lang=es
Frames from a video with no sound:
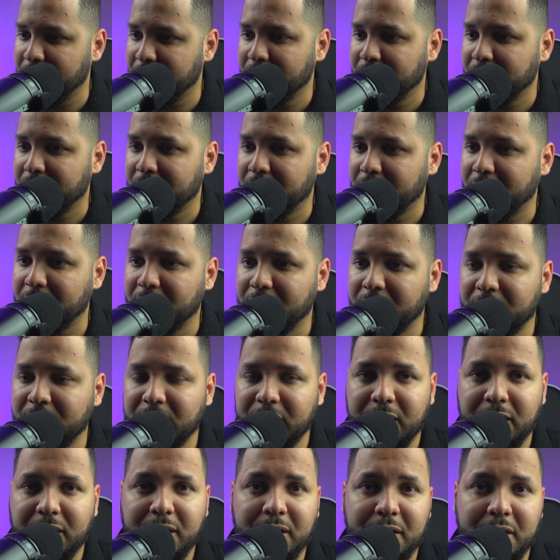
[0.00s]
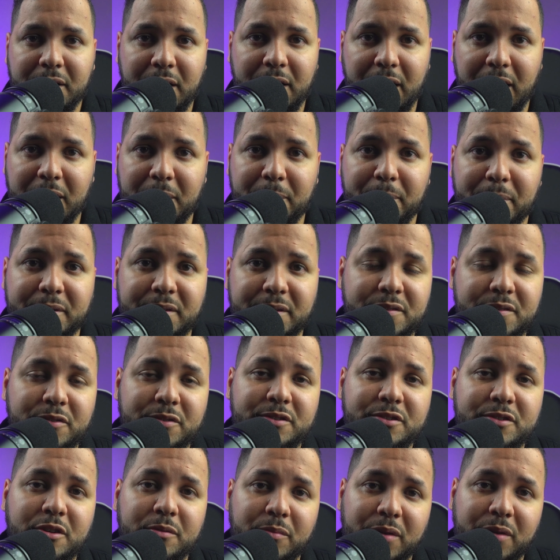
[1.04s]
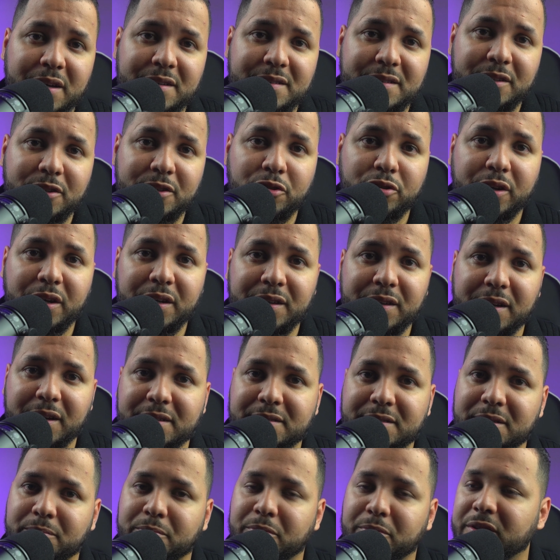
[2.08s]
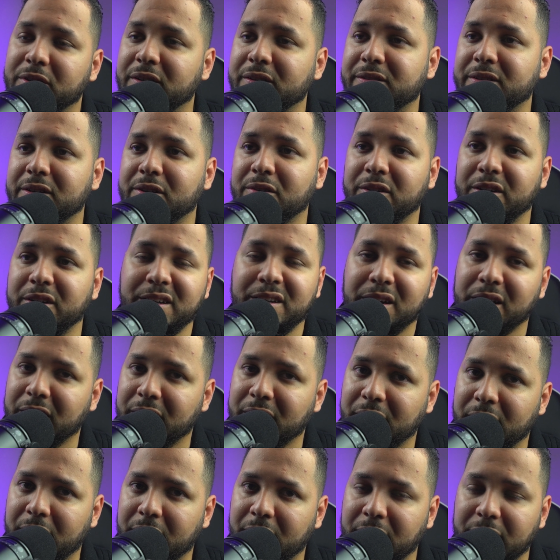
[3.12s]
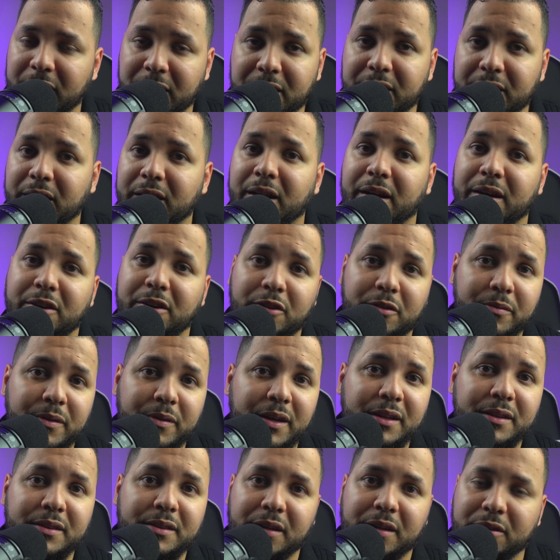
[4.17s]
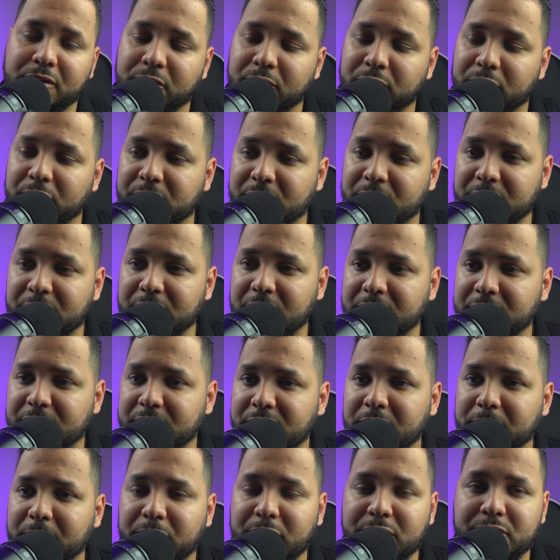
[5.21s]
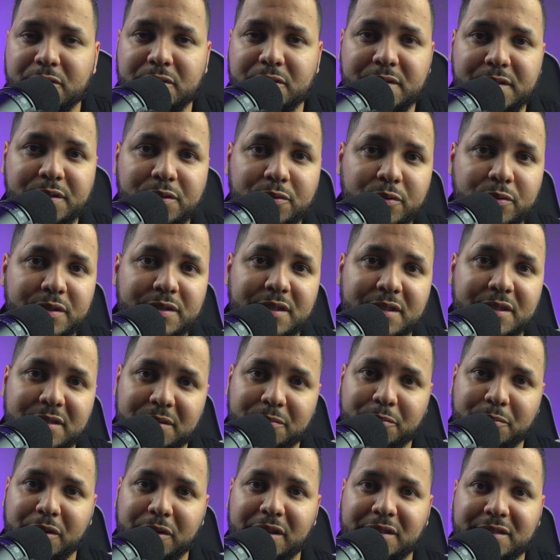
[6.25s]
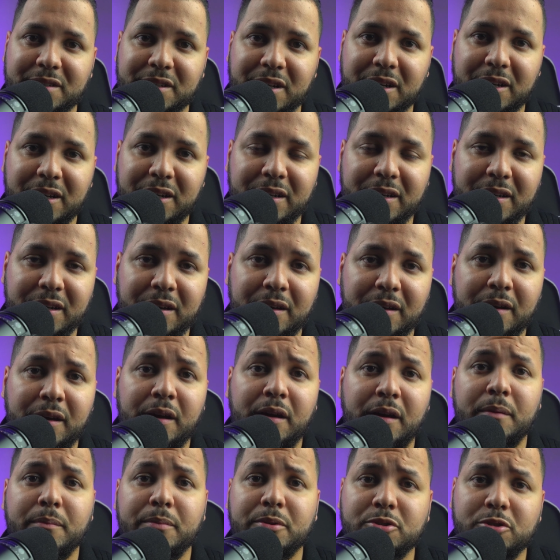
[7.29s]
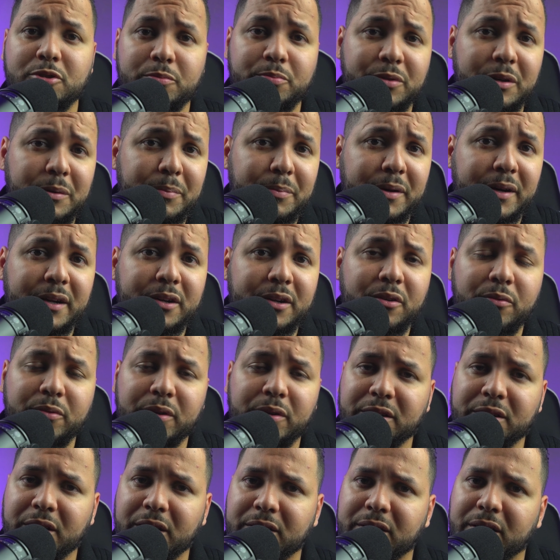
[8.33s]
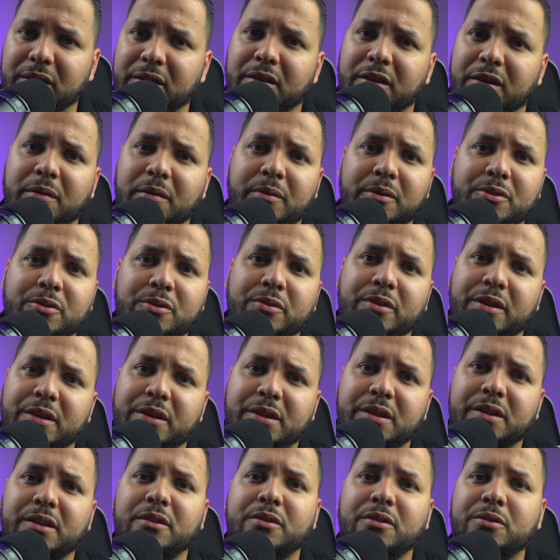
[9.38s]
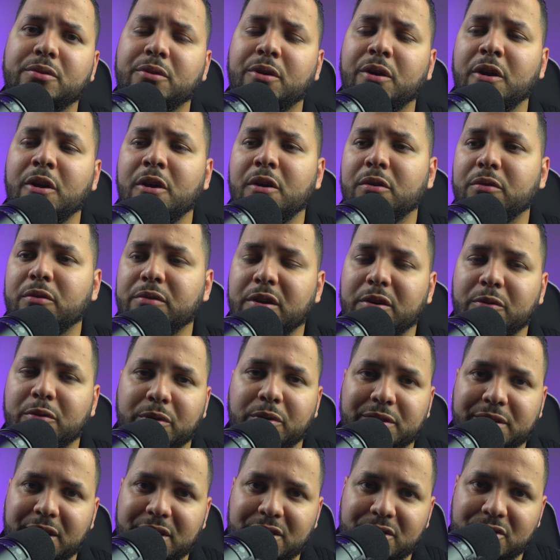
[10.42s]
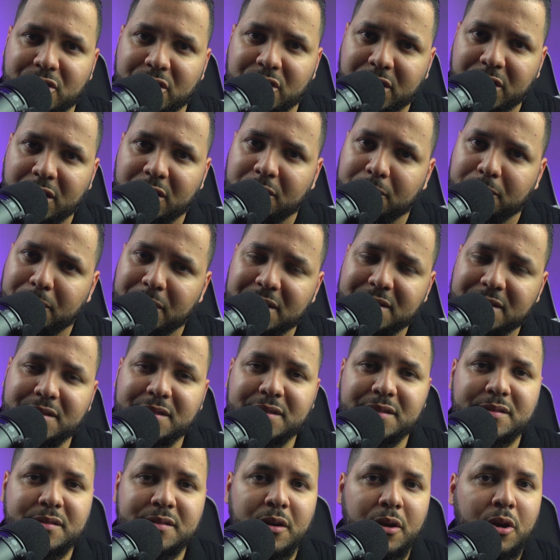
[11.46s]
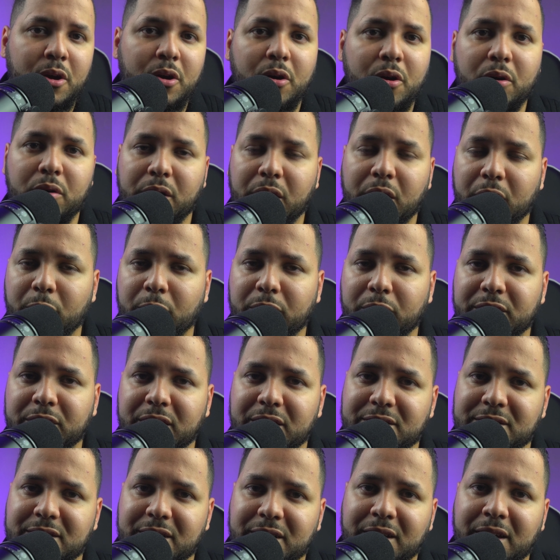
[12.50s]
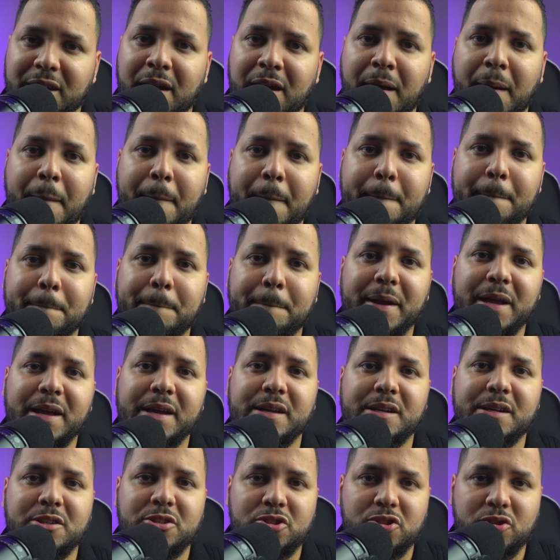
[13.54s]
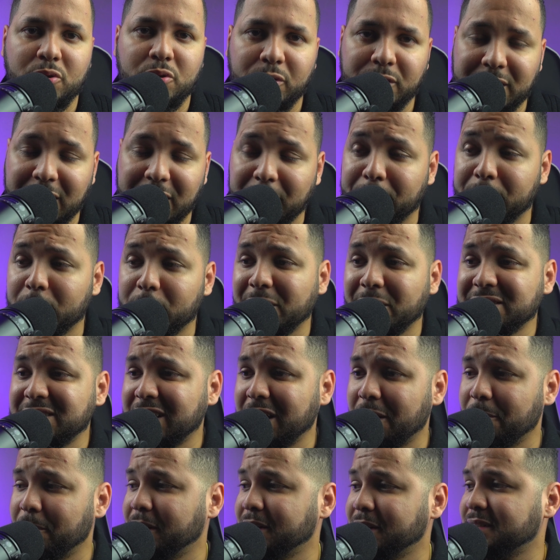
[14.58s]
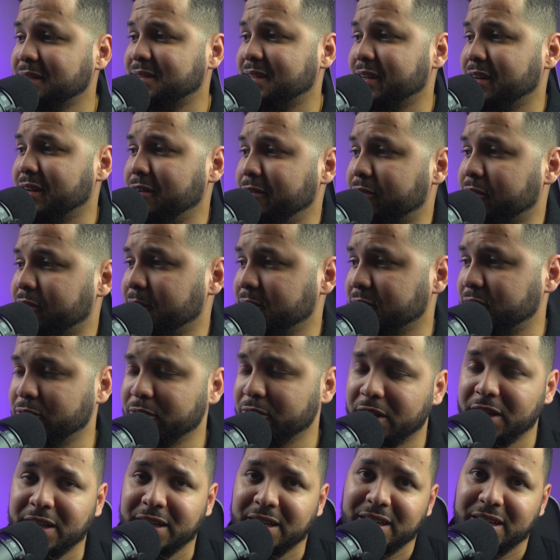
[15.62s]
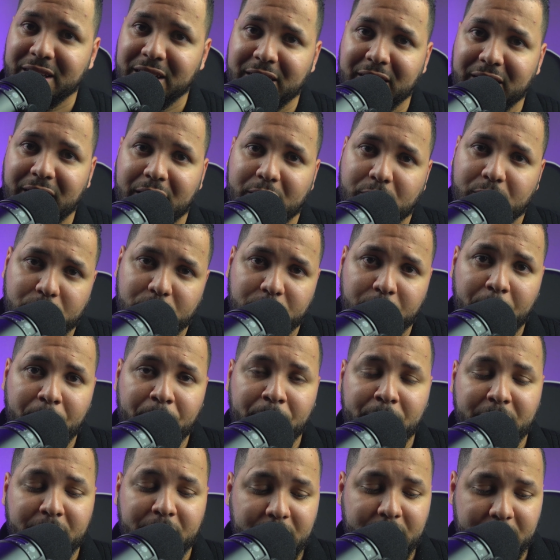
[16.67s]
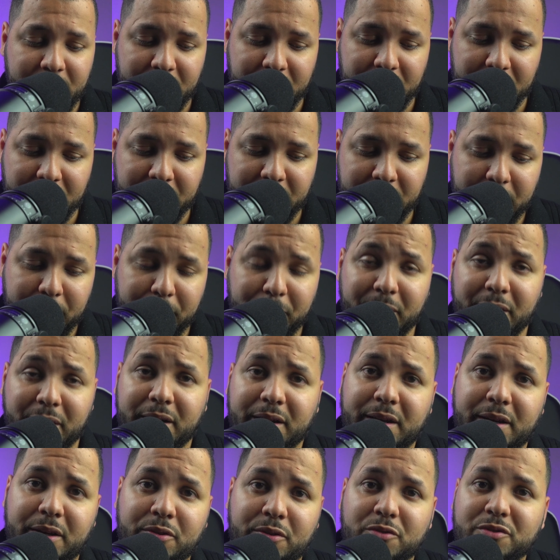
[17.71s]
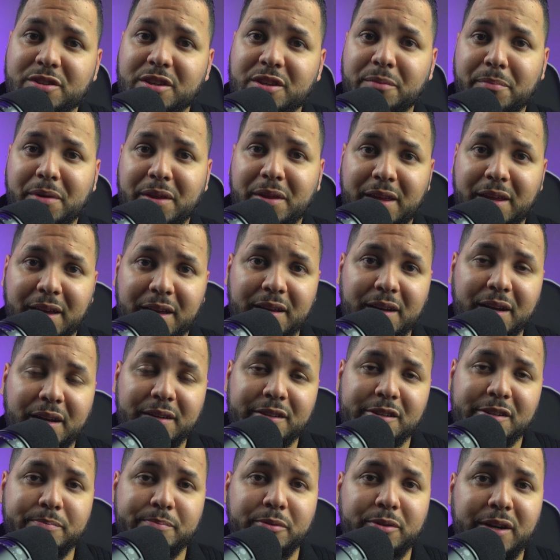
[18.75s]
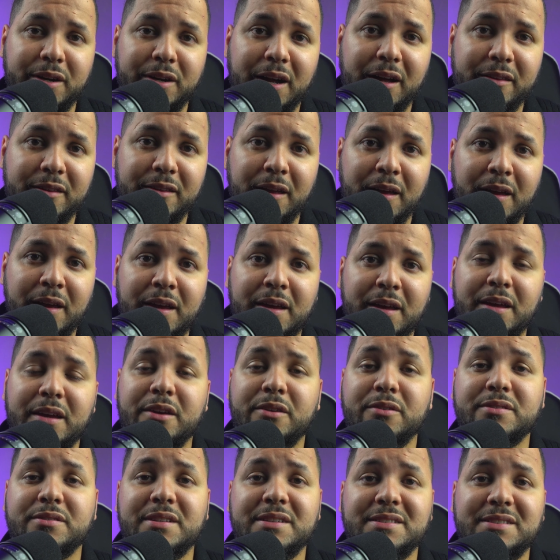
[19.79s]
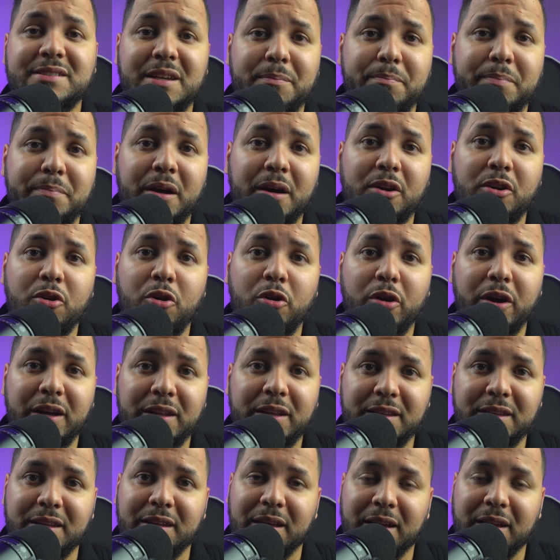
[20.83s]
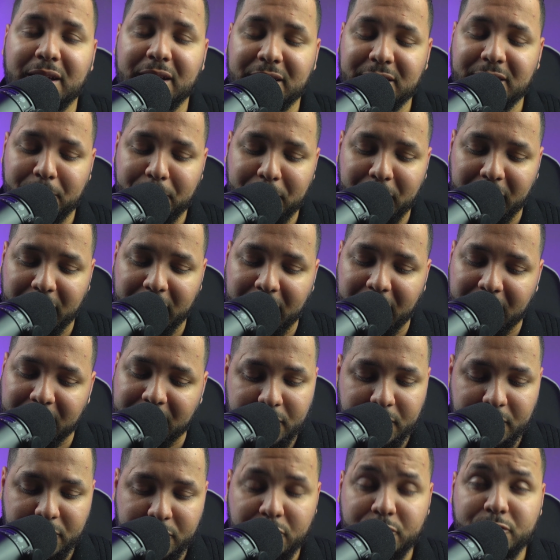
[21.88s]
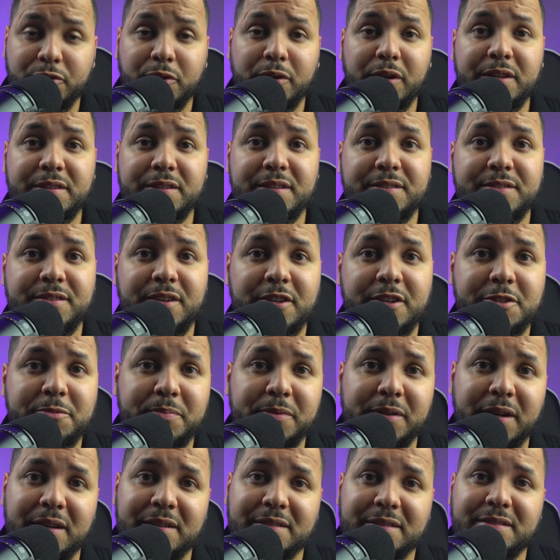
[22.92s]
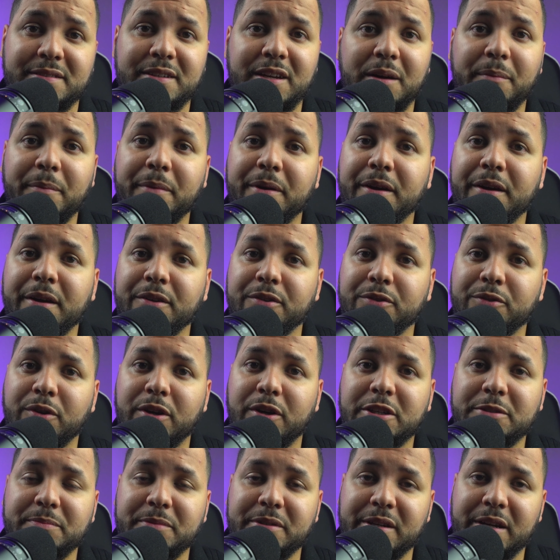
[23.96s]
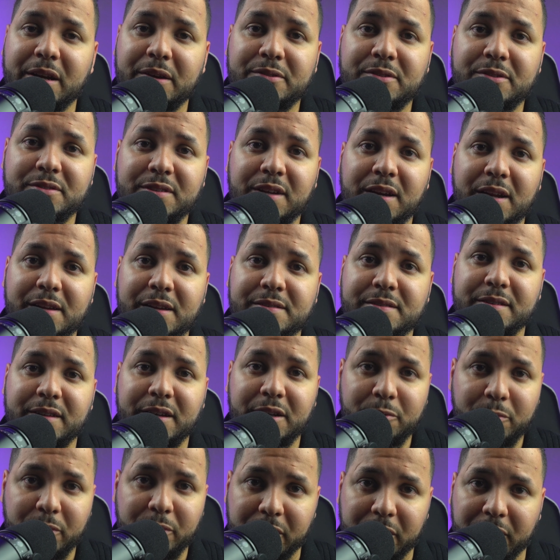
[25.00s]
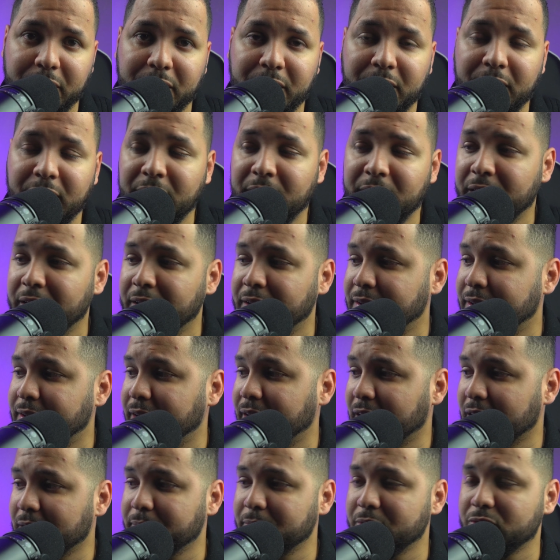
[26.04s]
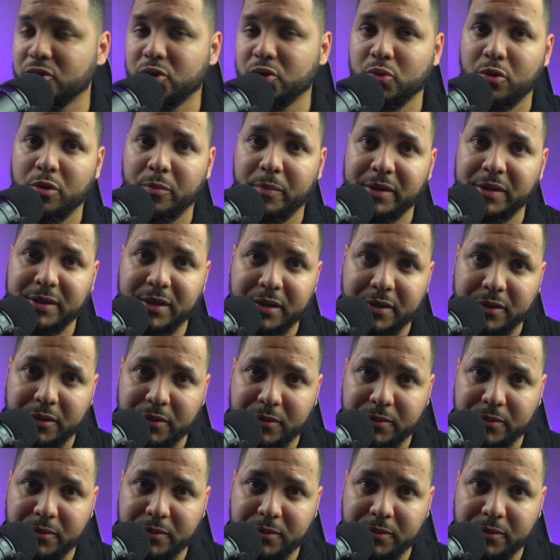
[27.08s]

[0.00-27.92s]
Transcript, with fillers: Eh, hay peticiones como la I-130 que se pueden hacer en línea, la I-90 y todo ese, tipo de solicitudes que se pueden hacer en línea, pues lo puede pagar con una tarjeta de débito, de crédito, una cuenta en cheque business o una cuenta de cheque personal. Pero básicamente esta es la información que le quería dejar hoy eh, para que no se me dejen engañar por nadie y que usted sepa lo que tiene que pagar. Yo soy licenciado Espinal, sígame en todas mis redes sociales y recuerde dejarme su comentario.